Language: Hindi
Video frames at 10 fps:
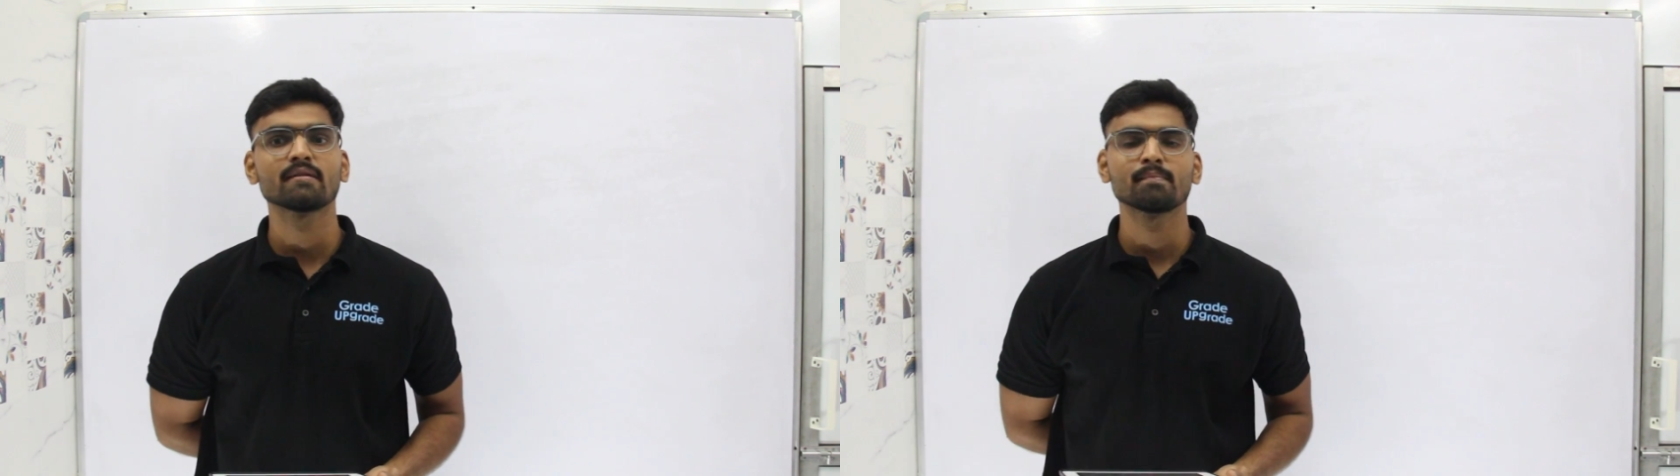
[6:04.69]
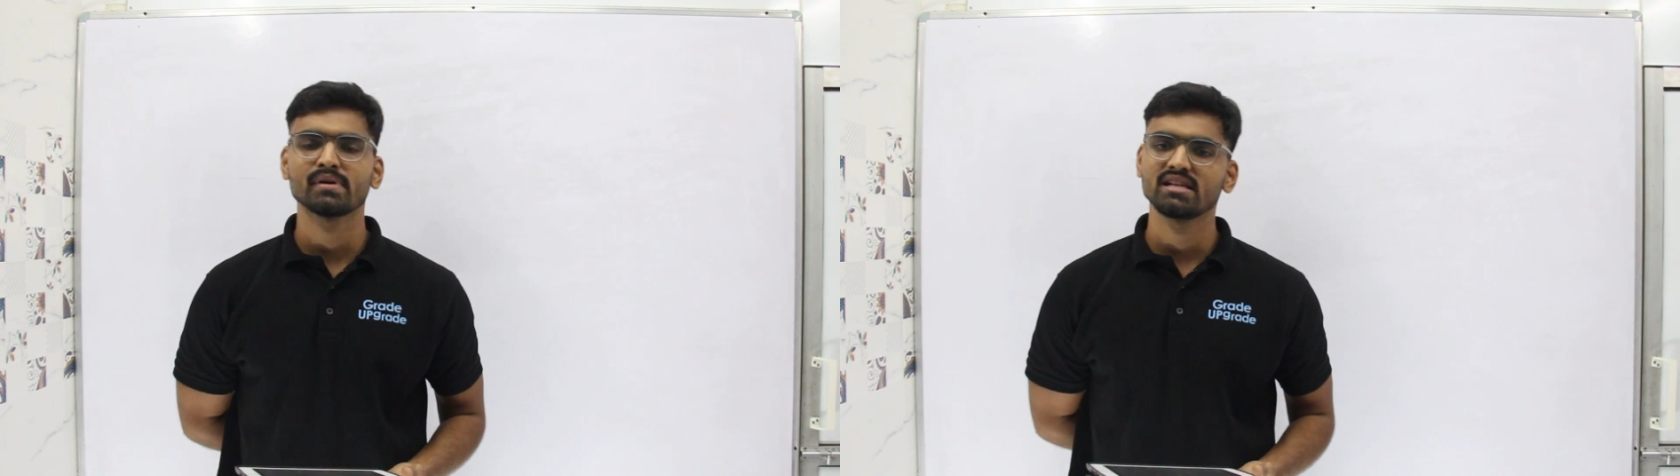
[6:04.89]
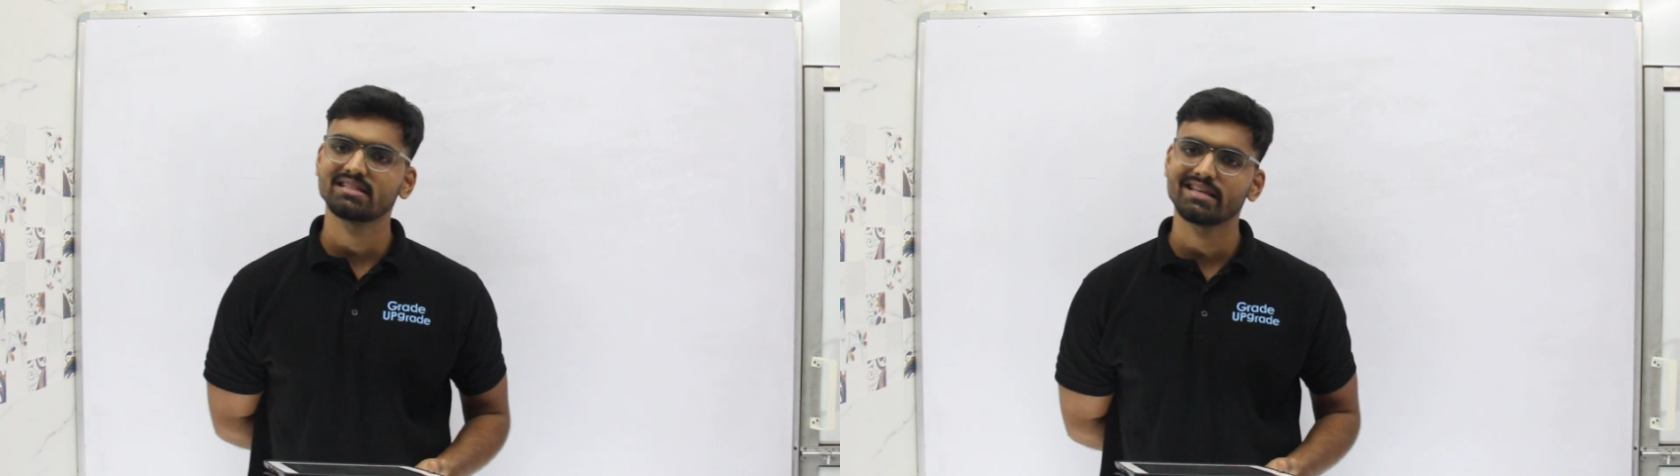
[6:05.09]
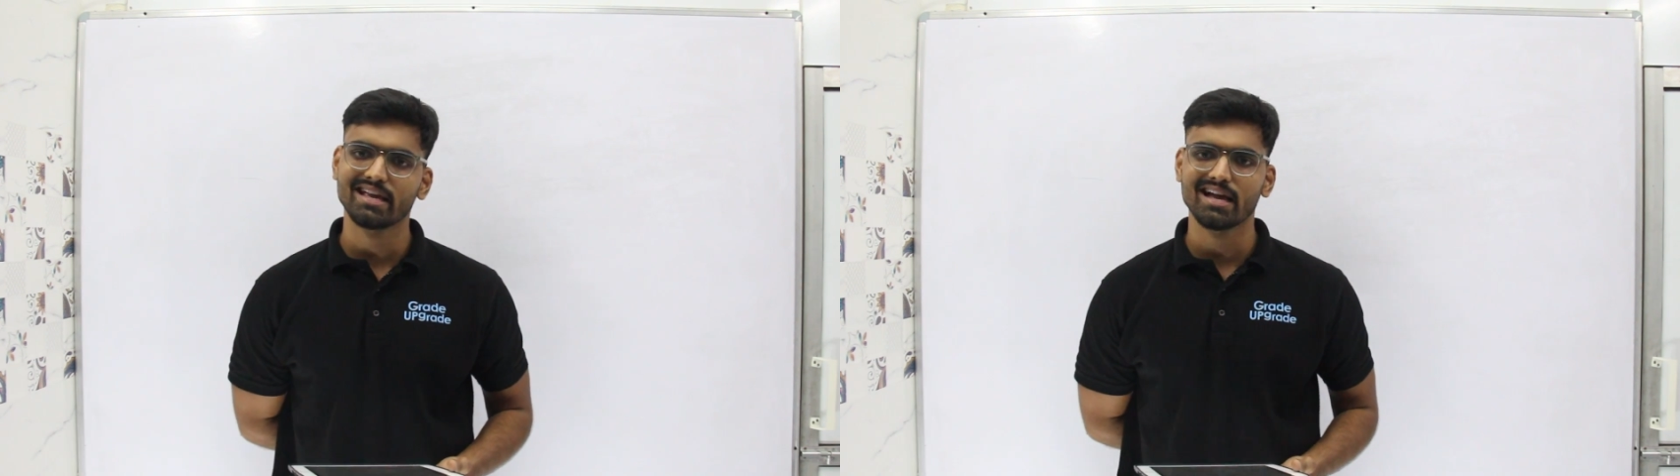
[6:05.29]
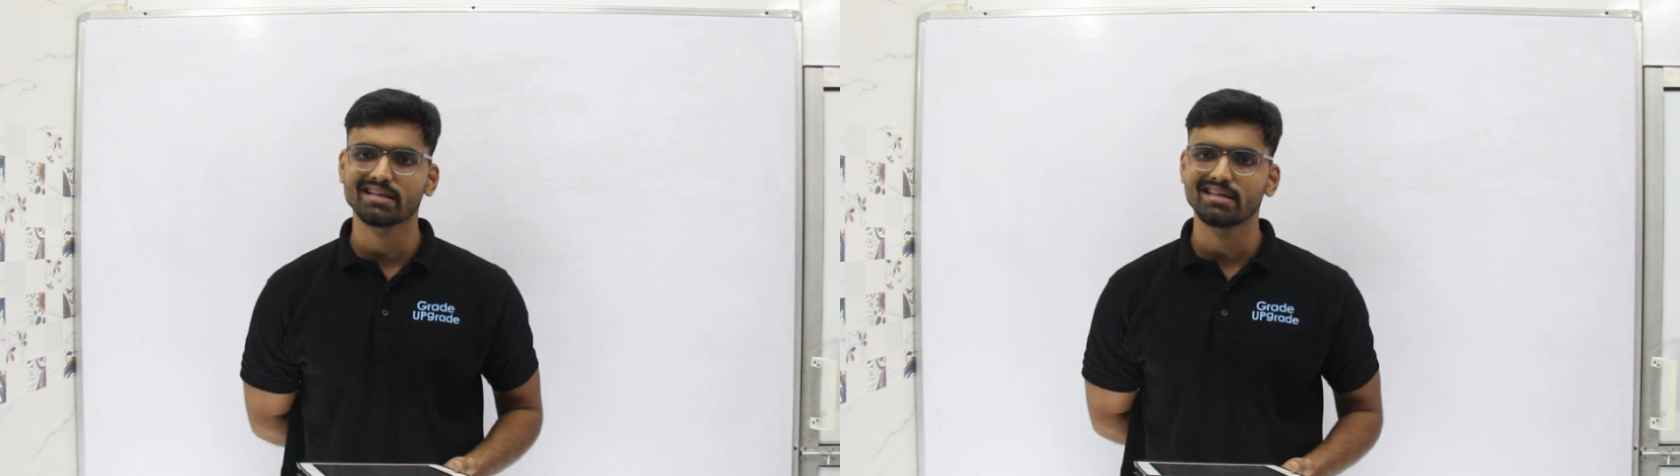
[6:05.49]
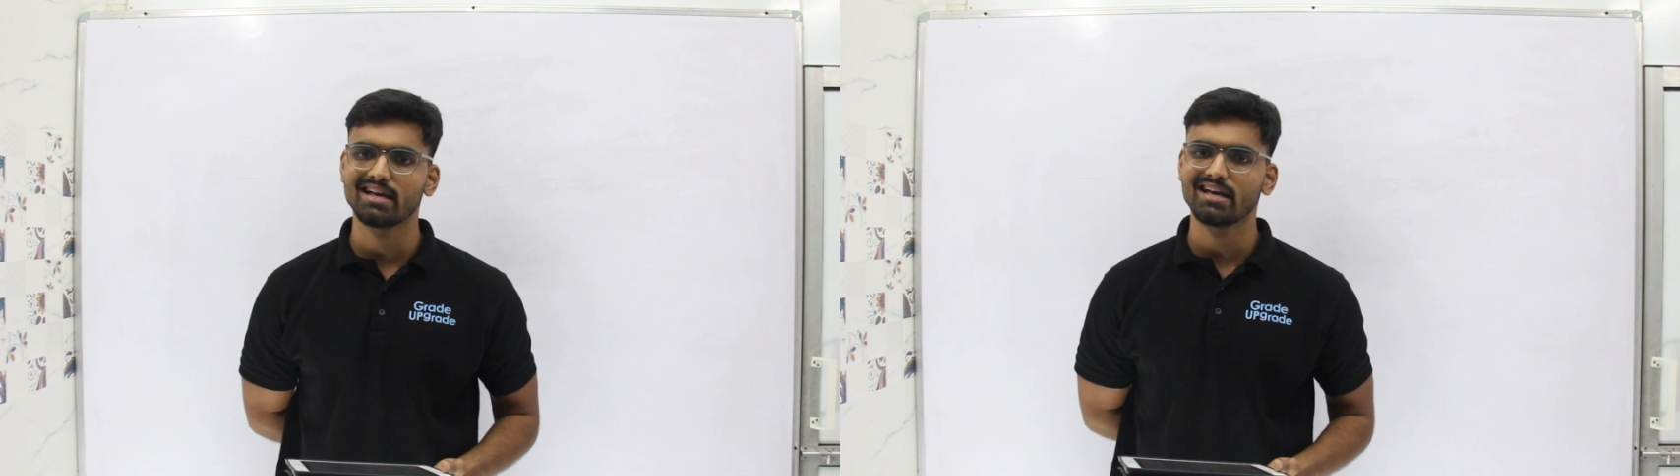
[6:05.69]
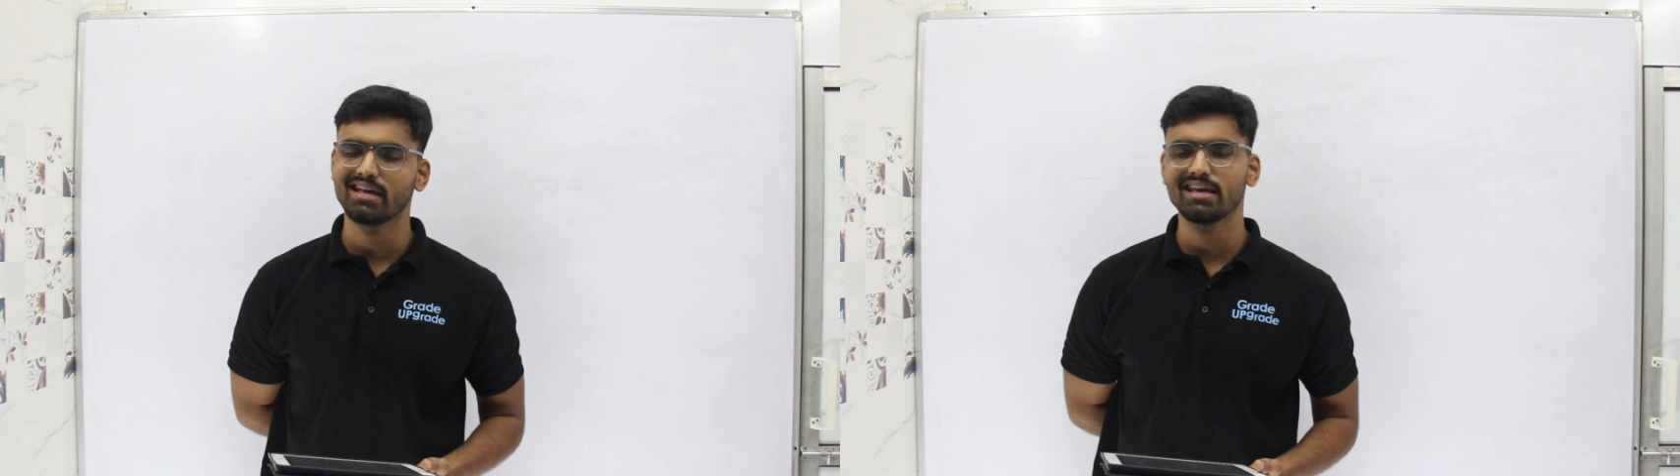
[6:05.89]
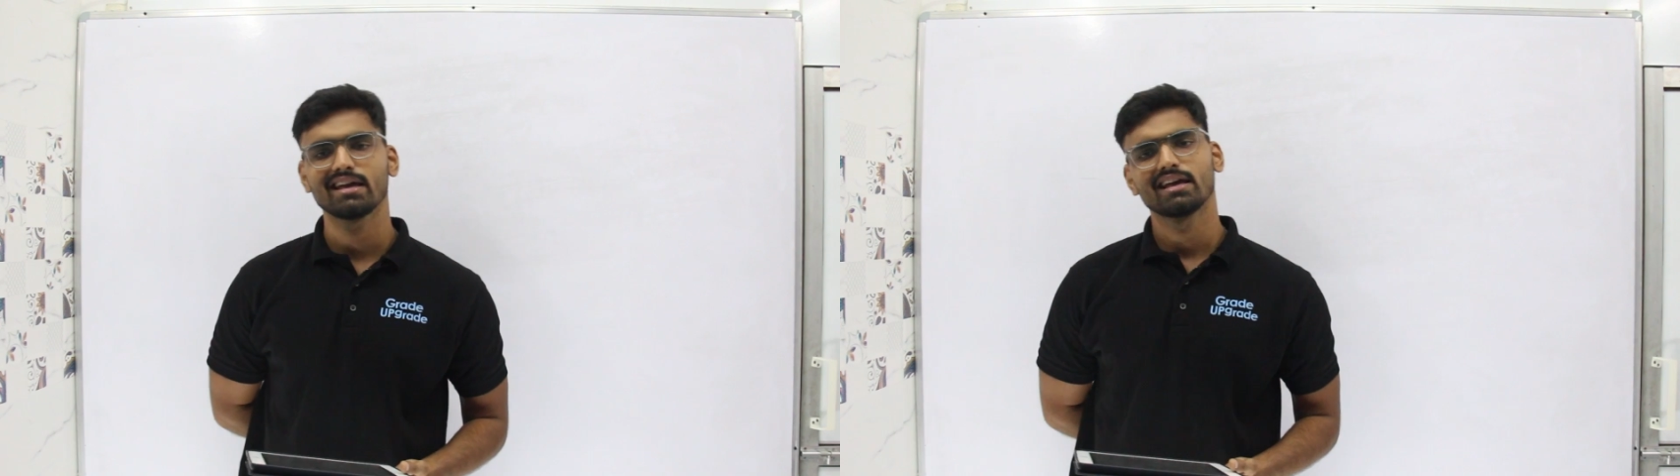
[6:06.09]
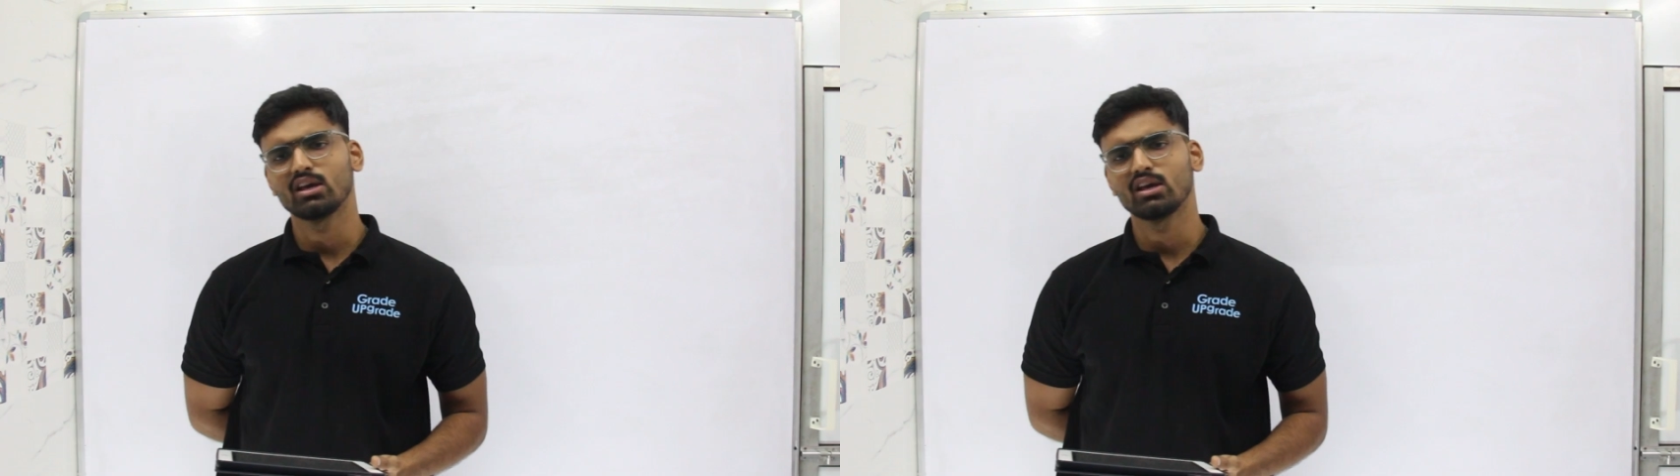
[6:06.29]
कंपनी से क्या किया है